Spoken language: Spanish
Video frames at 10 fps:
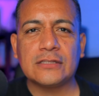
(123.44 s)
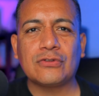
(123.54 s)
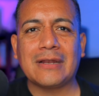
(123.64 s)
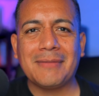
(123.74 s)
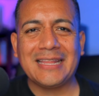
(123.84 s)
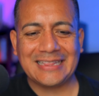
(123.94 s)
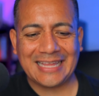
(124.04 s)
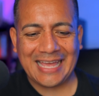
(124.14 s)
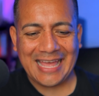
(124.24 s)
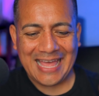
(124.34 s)

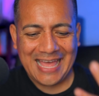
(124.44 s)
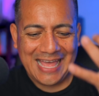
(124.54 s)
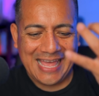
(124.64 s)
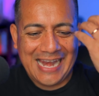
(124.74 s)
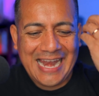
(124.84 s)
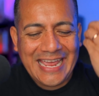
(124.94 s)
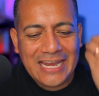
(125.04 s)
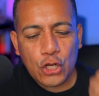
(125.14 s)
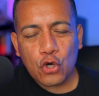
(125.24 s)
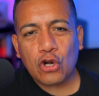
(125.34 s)
totalmente la
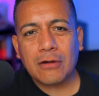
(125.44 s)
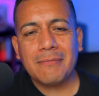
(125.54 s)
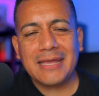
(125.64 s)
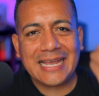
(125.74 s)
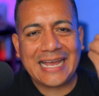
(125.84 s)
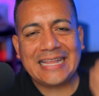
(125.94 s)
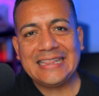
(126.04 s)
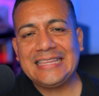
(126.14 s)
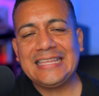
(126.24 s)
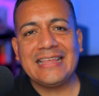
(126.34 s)
enorme
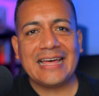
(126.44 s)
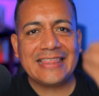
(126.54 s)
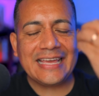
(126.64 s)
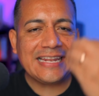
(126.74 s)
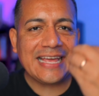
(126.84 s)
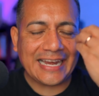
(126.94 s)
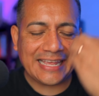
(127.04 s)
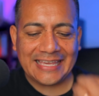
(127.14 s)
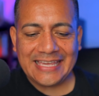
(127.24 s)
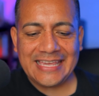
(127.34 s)
cantidad de
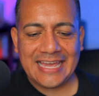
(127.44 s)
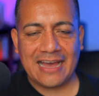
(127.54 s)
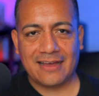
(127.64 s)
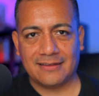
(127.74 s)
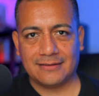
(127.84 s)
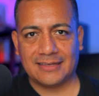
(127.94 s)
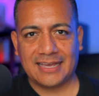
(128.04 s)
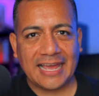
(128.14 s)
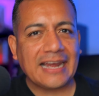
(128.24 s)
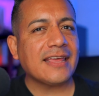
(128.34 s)
energía
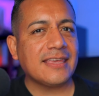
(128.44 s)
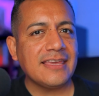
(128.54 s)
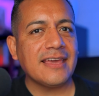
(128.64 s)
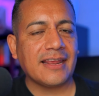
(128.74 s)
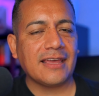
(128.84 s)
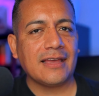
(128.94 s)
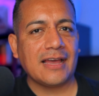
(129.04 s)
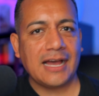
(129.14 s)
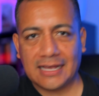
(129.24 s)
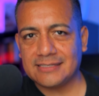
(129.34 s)
que requiere
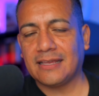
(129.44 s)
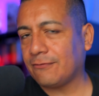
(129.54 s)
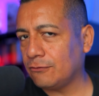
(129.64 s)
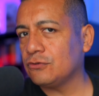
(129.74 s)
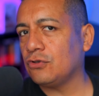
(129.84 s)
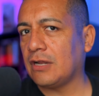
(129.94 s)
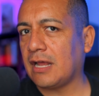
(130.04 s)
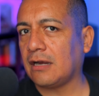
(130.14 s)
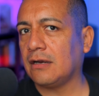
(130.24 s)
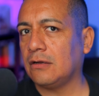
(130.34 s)
hacer
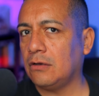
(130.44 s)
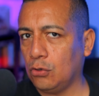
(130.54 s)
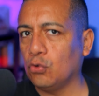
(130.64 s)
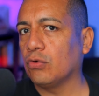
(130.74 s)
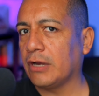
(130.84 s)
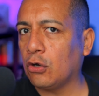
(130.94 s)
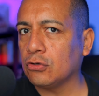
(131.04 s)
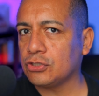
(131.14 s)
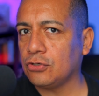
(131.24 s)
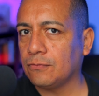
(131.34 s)
funcionar un
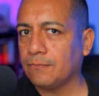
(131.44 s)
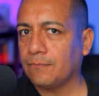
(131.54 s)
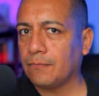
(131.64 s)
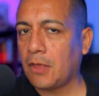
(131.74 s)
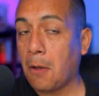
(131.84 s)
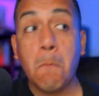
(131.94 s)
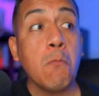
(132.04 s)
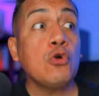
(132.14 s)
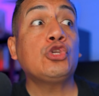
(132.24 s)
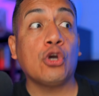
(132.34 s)
negocio.
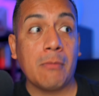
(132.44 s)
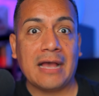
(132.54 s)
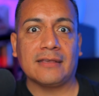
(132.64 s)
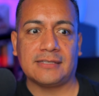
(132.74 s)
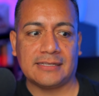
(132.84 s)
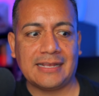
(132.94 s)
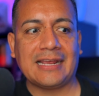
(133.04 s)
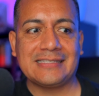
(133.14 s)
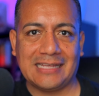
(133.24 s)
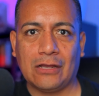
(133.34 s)
Mucho más hacer
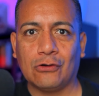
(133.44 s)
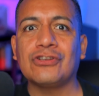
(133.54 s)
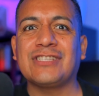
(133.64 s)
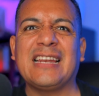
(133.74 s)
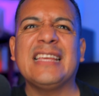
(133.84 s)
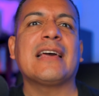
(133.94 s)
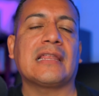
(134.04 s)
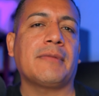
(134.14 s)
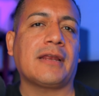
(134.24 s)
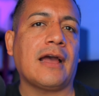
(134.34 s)
que ese negocio sea líder
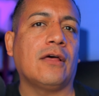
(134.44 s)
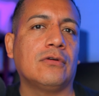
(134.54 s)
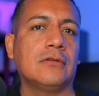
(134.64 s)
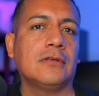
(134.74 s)
de mercado.